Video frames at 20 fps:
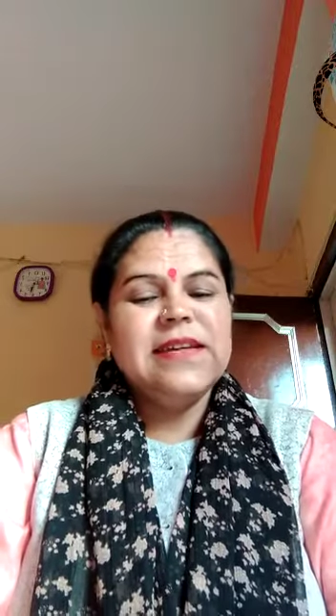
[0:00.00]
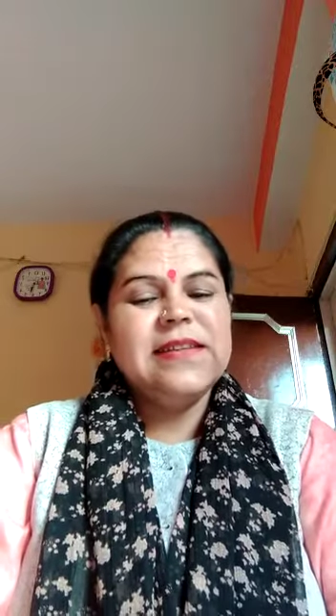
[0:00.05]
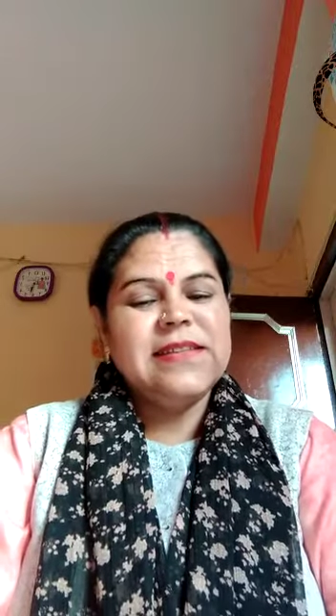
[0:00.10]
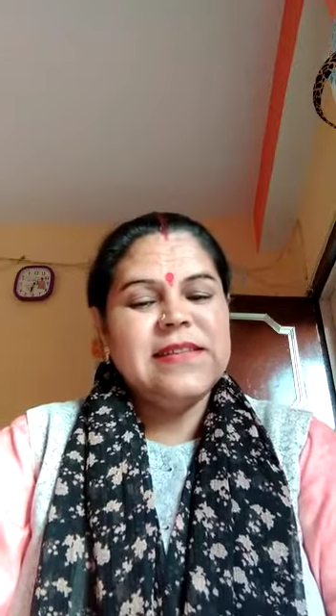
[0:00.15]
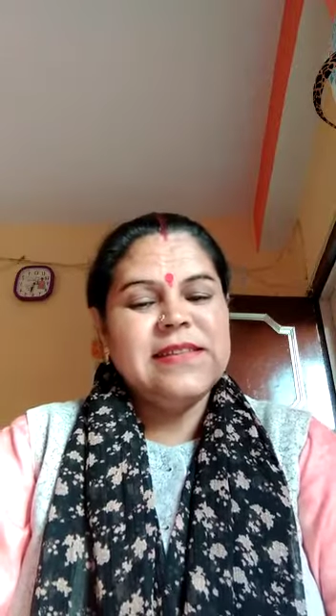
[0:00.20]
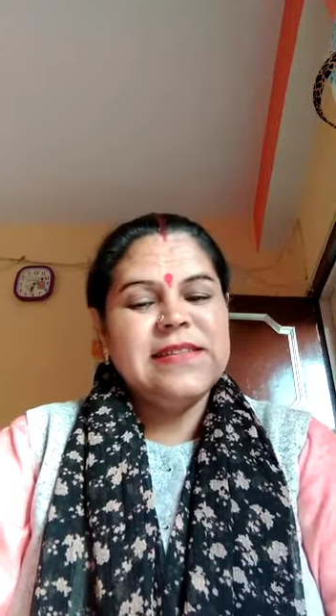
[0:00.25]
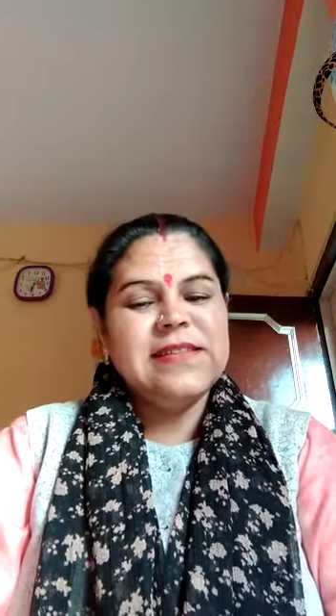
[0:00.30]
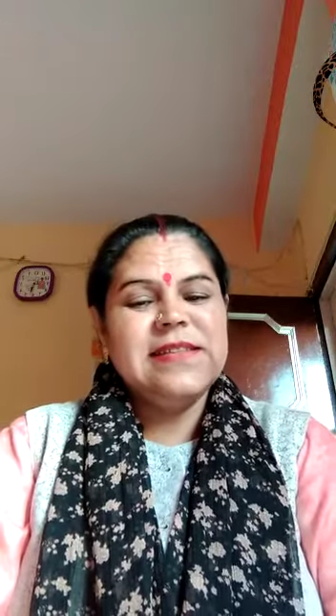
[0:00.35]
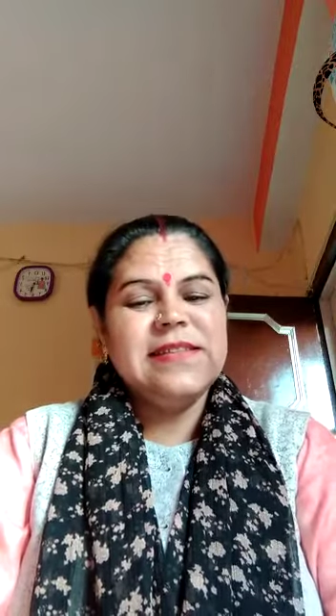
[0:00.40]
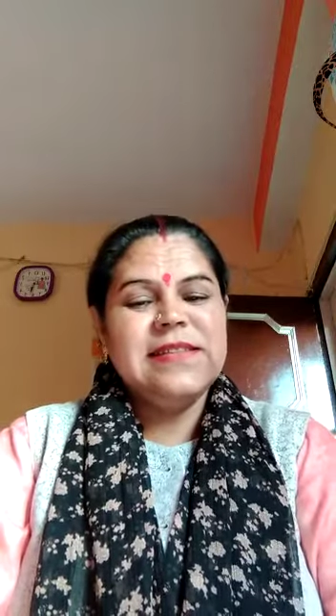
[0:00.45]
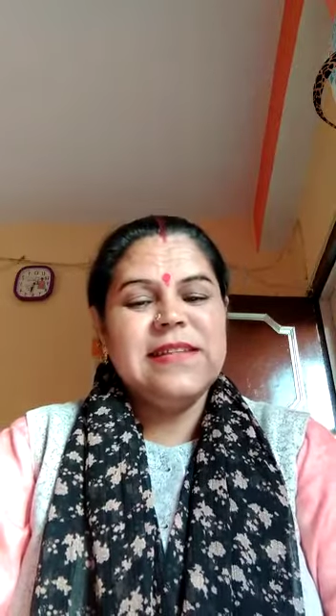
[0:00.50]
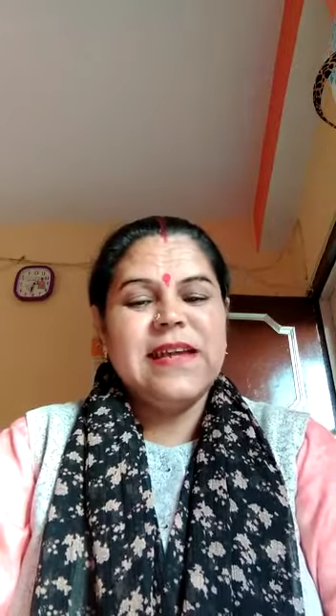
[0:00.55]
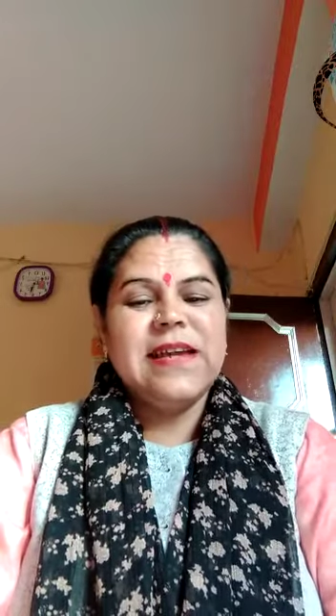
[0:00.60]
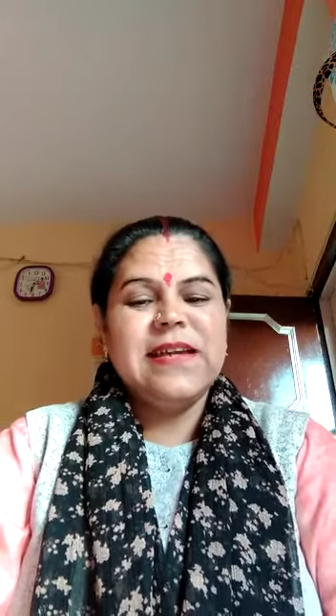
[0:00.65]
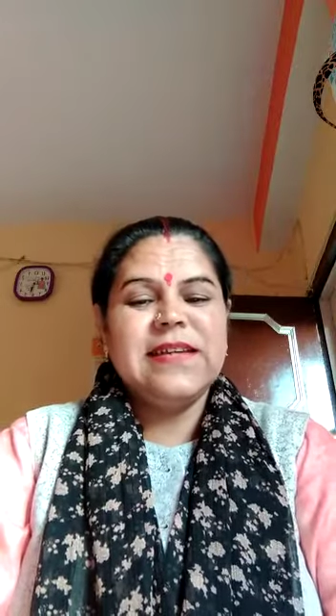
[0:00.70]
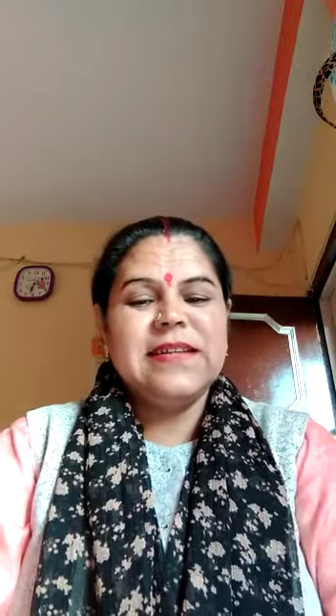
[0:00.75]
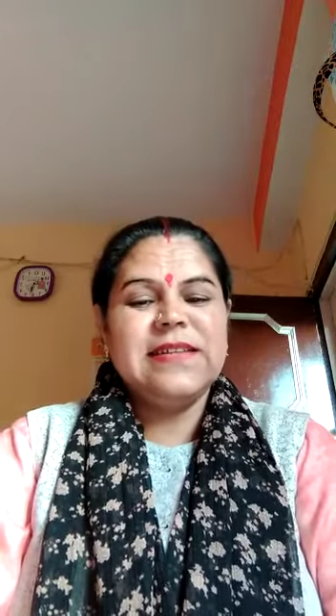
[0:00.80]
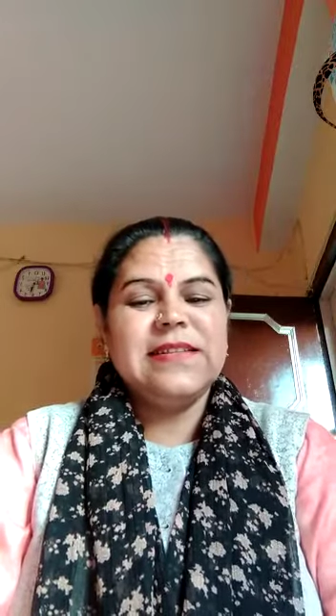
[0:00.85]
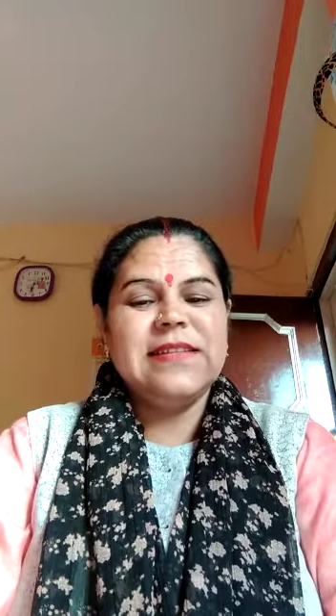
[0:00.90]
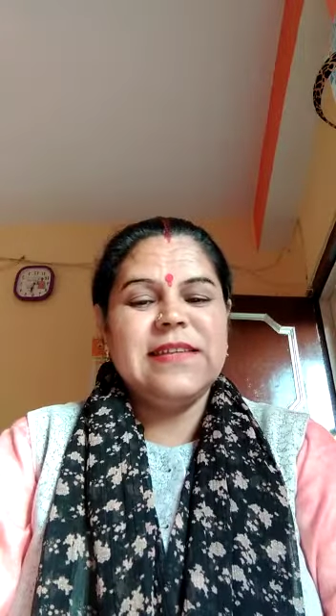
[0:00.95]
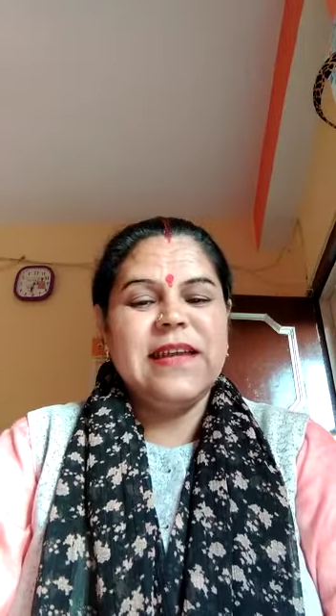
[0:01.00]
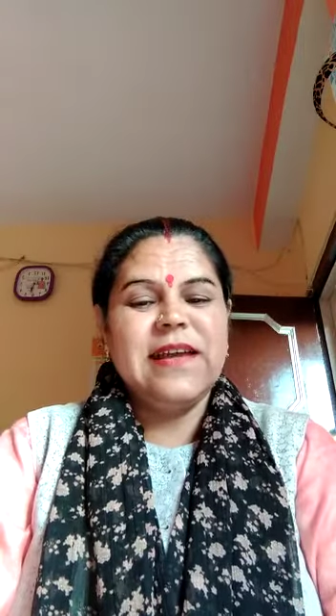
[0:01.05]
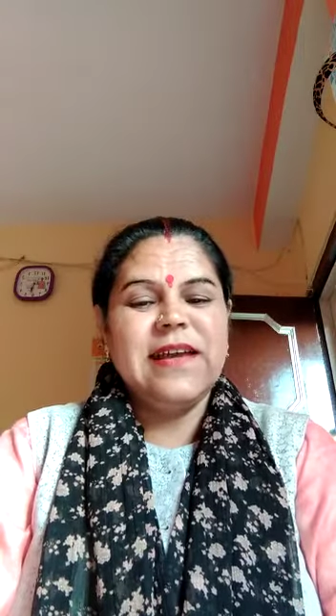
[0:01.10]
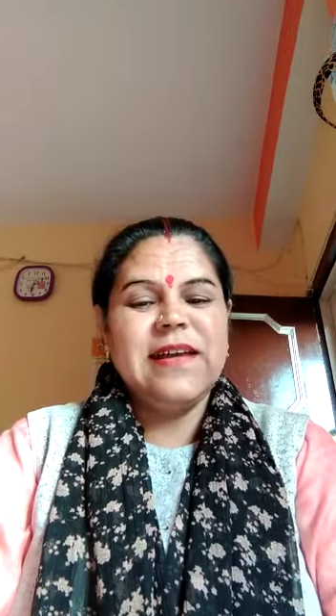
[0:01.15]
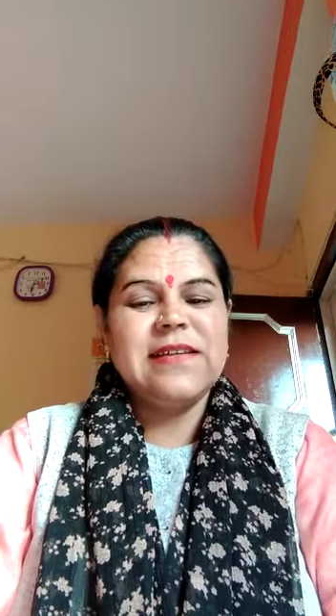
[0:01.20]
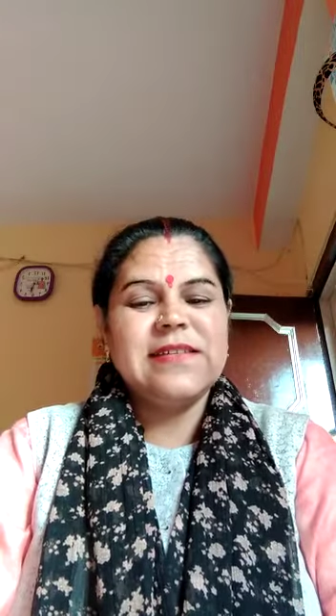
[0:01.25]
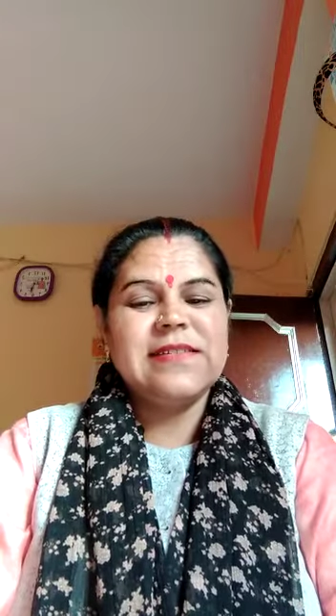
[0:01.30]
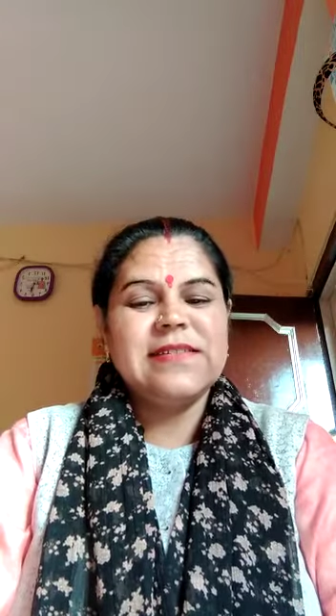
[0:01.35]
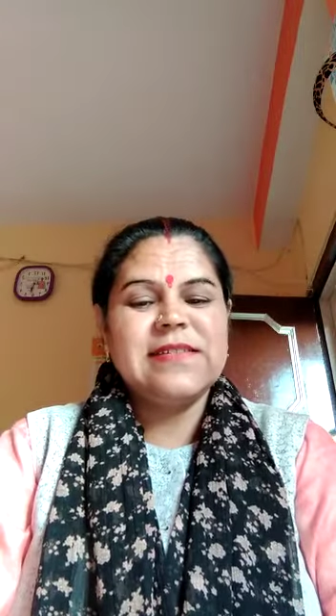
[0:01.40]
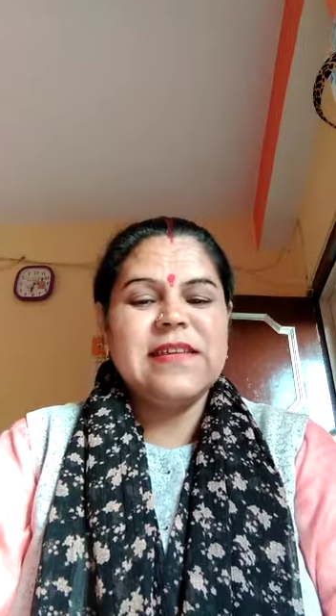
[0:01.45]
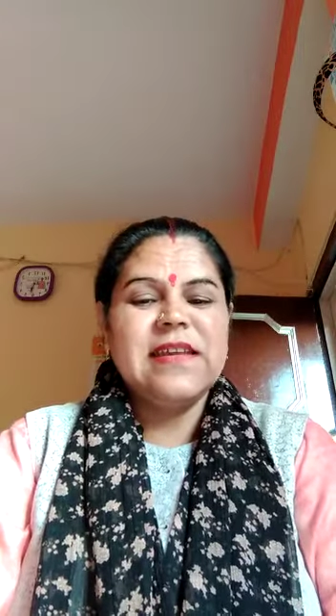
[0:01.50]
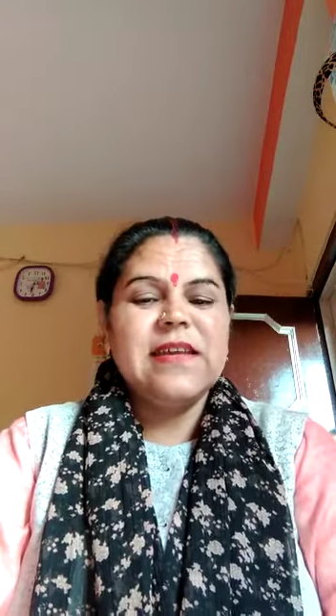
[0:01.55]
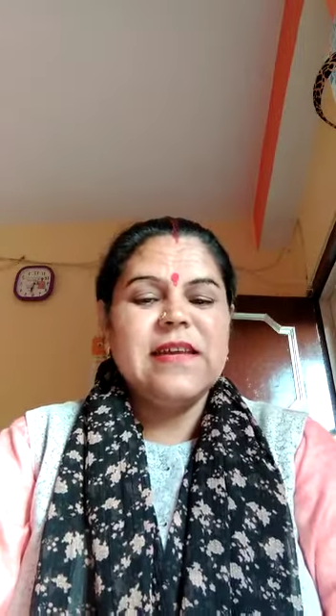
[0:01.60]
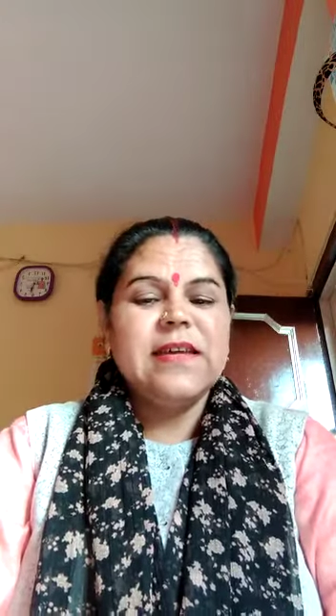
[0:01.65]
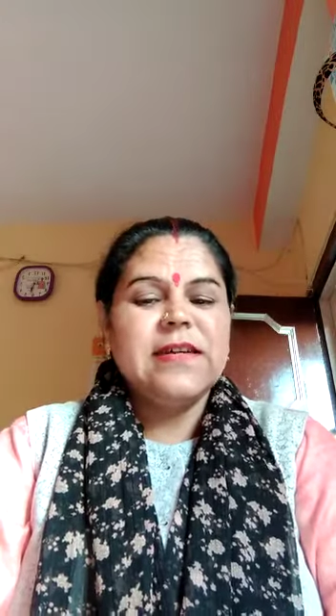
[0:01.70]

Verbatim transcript: रच दिया इतिहास